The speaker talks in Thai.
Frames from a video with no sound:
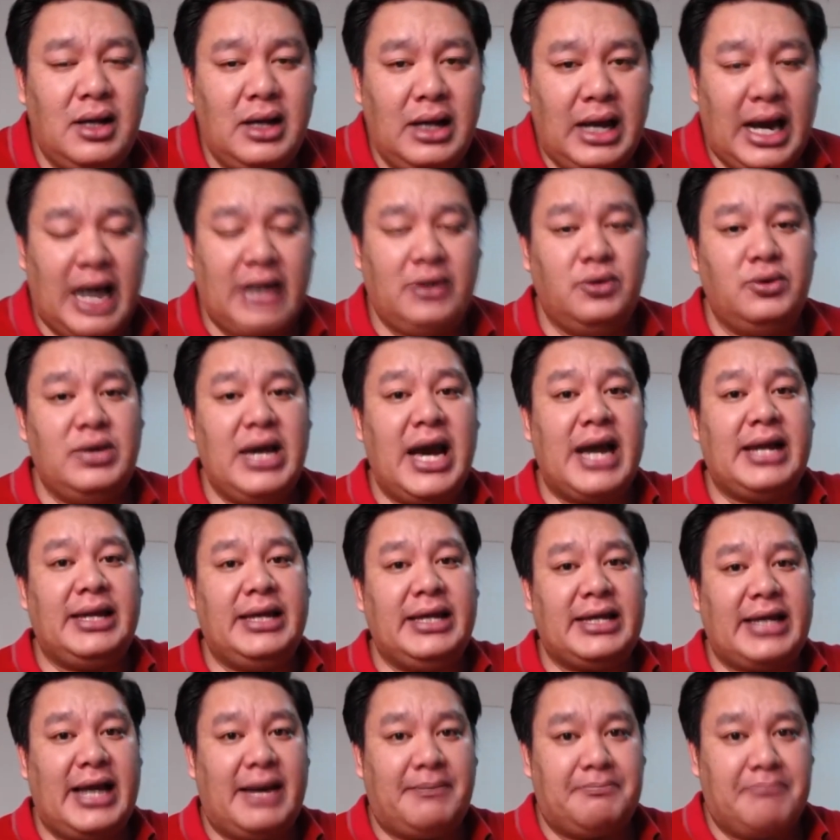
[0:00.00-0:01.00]
อนุญาตให้
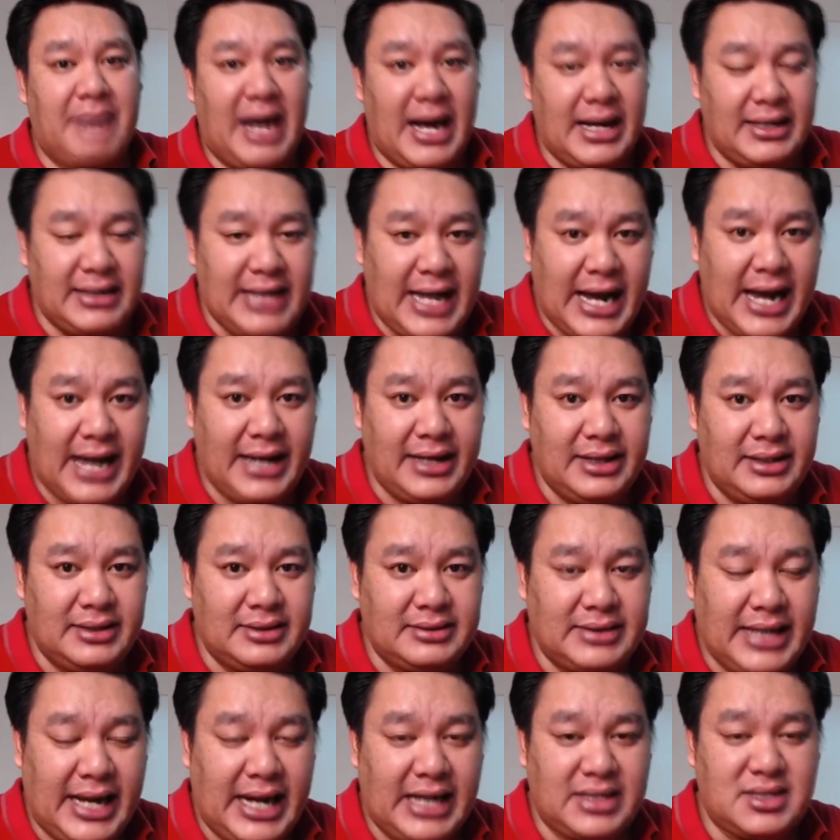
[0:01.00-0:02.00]
กลับบ้านได้
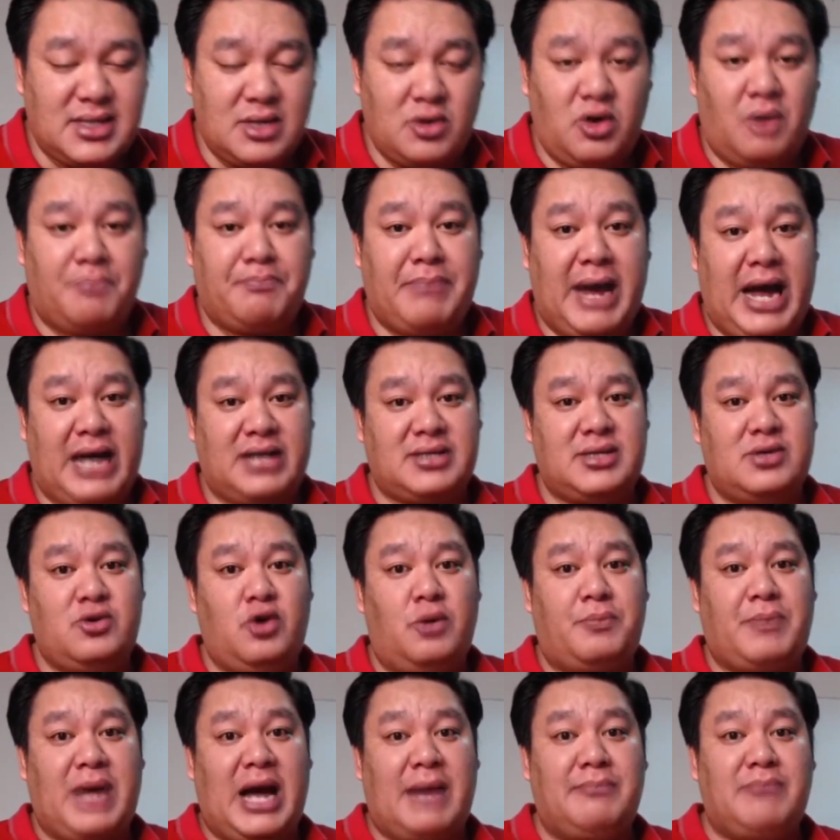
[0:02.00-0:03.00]
แต่สงบปากสง
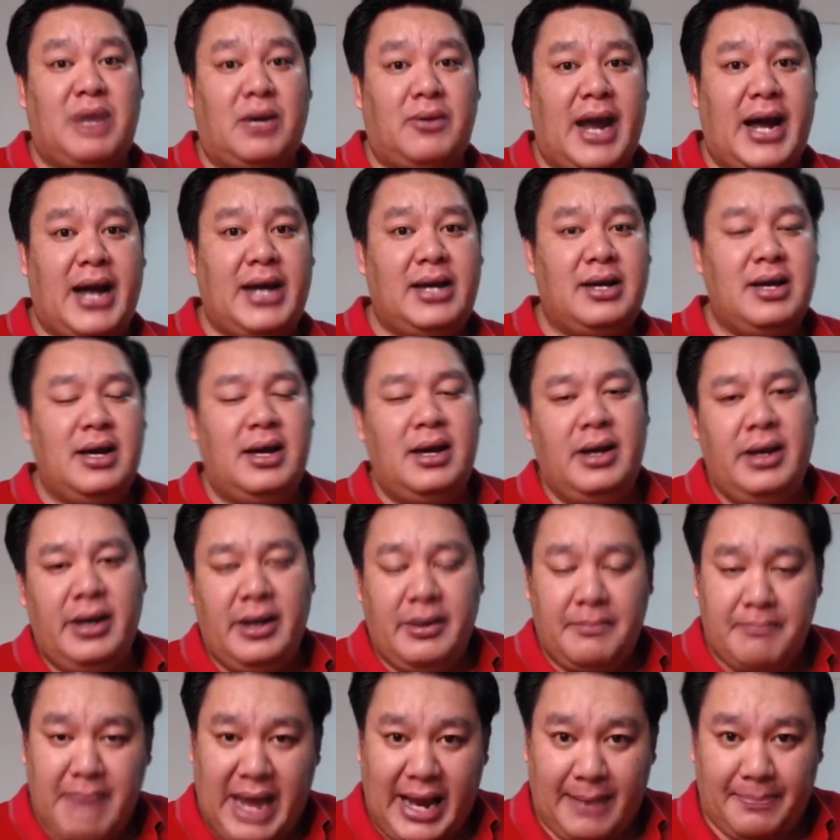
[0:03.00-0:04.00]
บคำมาไว้
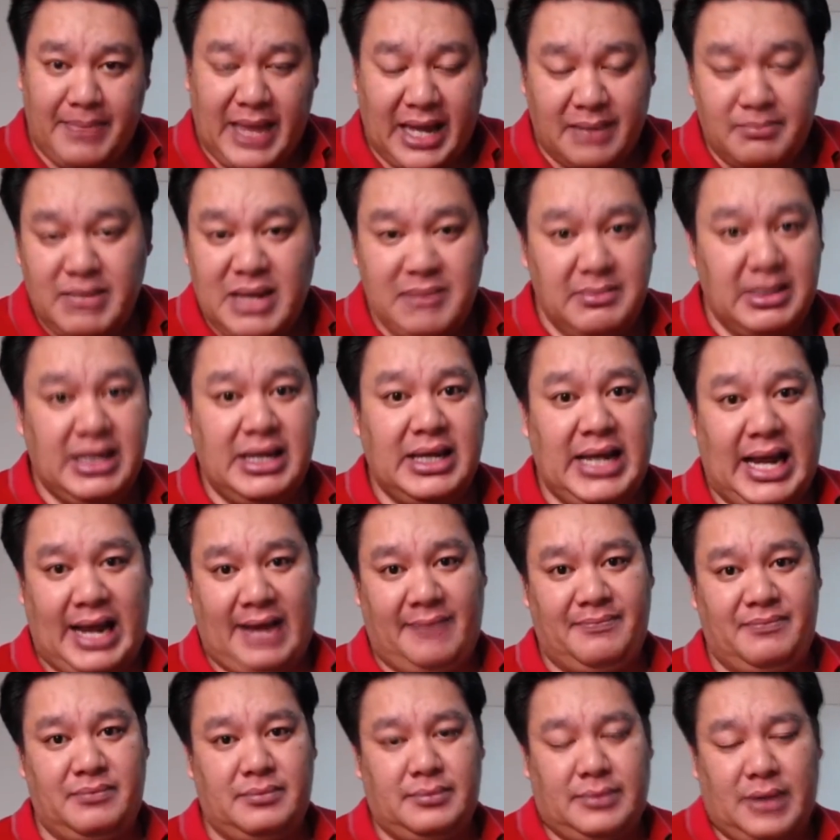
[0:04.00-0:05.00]
แบบนั้นไม่มีละ
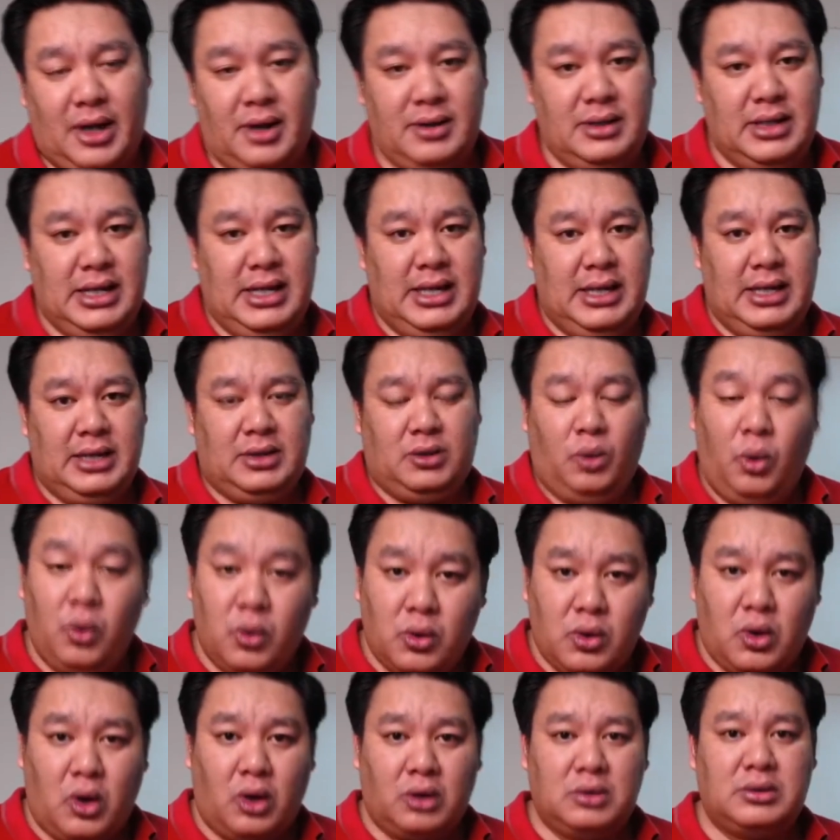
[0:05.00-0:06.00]
ตอนนี้ทุก
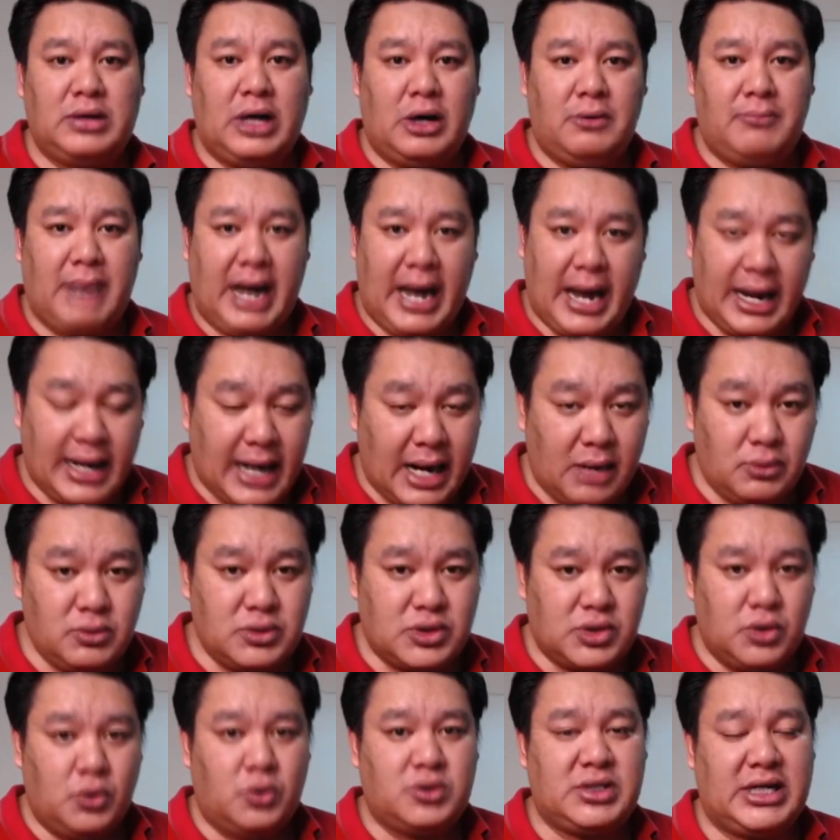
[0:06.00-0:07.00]
คนเข้ามาเข้า
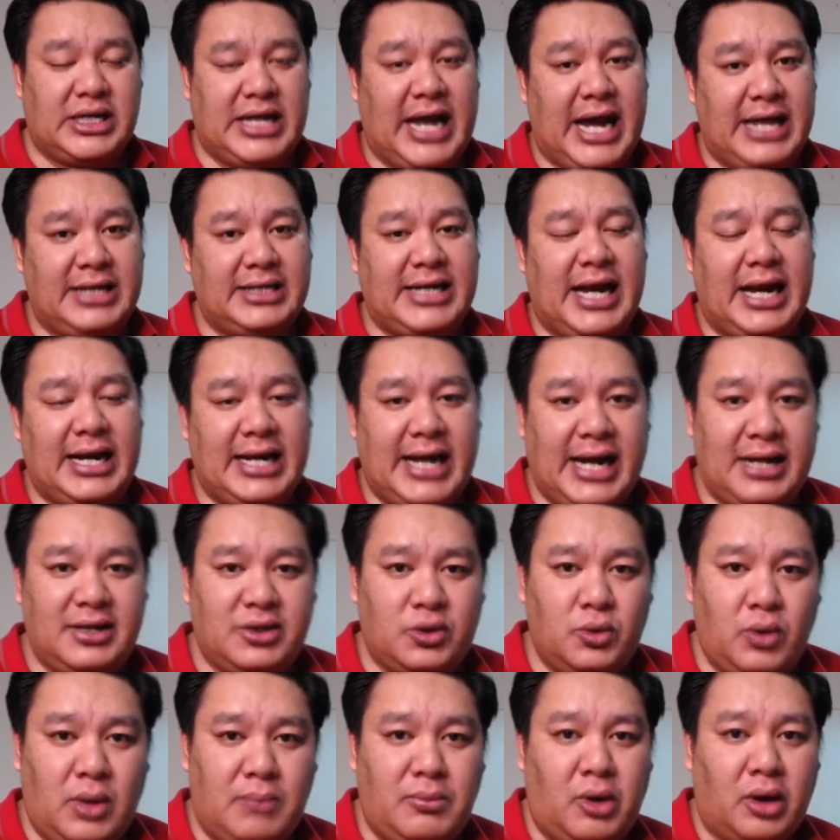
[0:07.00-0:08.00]
สู่สถานกักกัน
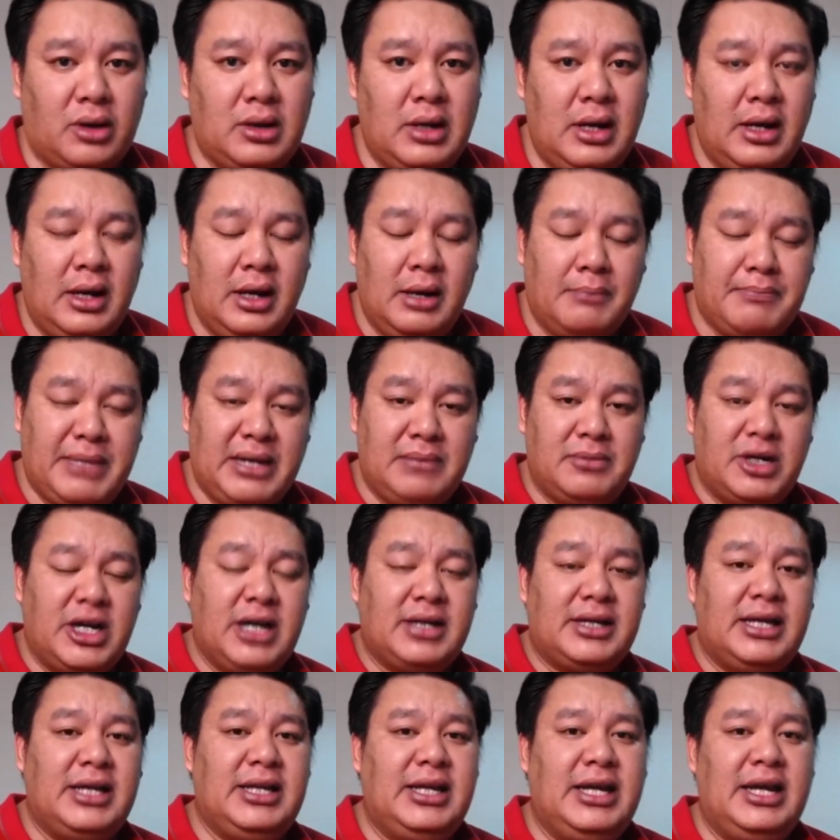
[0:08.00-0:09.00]
ตัวหมด เป็นเรื่อง
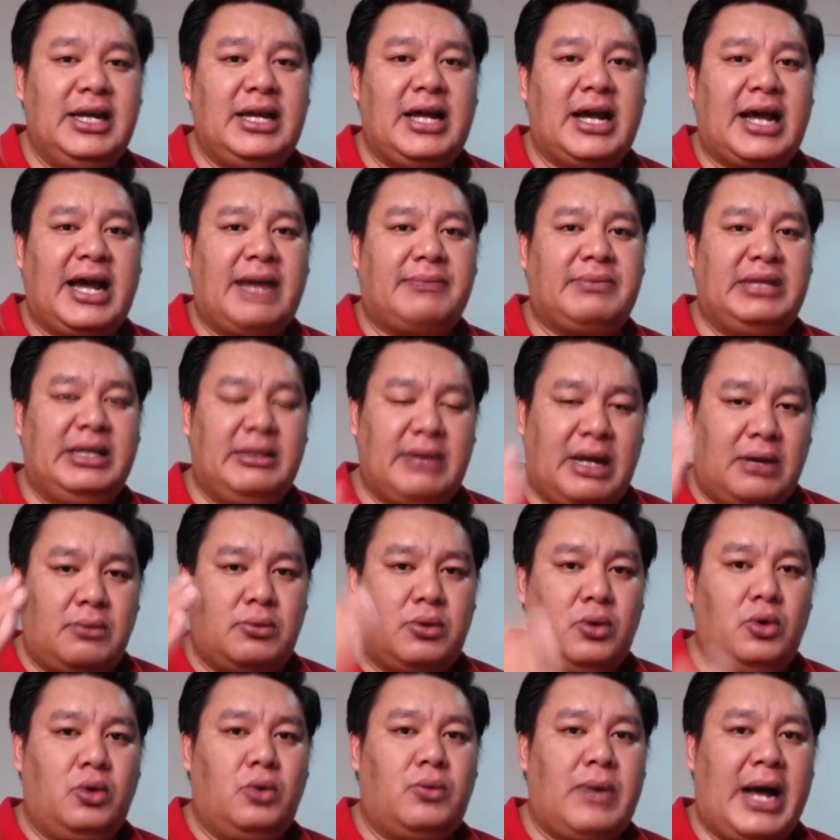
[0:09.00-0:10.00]
ที่ดีนะครับ ที่เรา
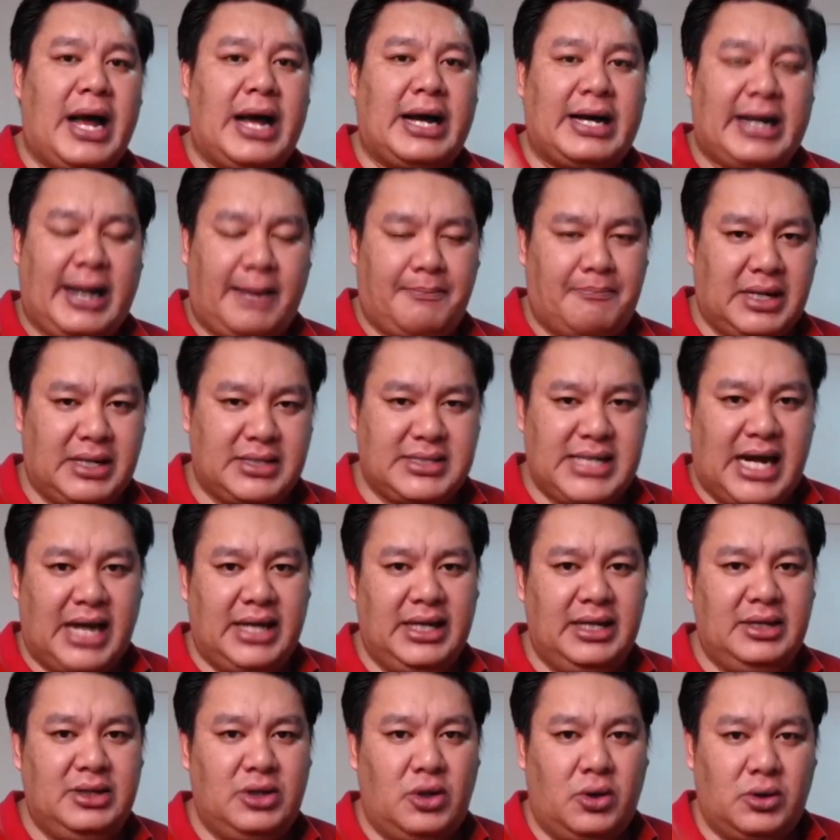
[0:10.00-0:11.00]
รู้ว่ากลับมาจาก
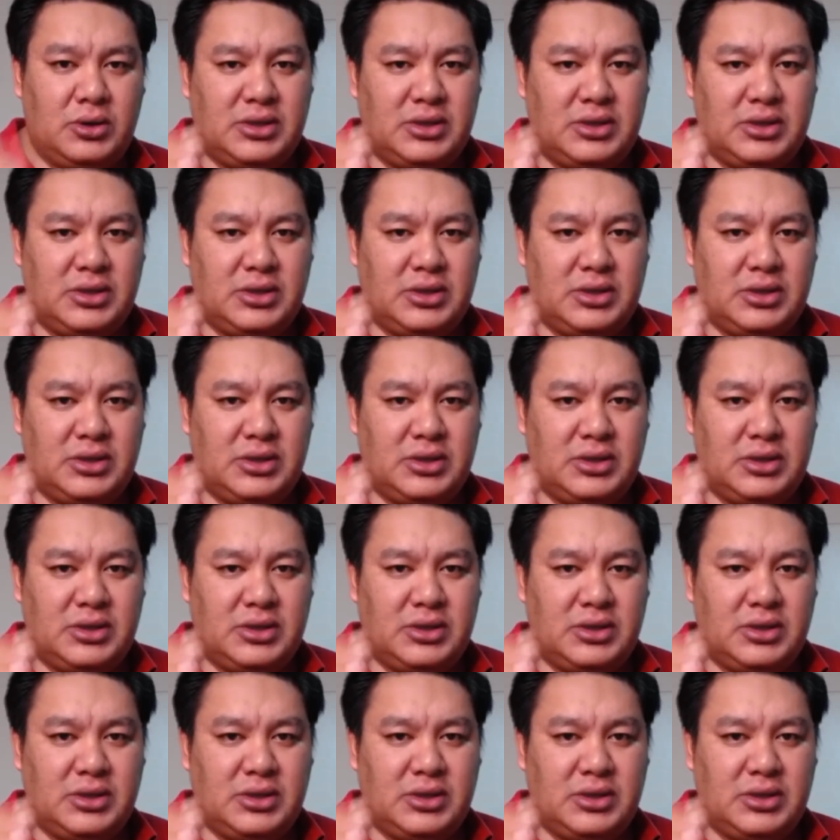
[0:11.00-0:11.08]
อินโด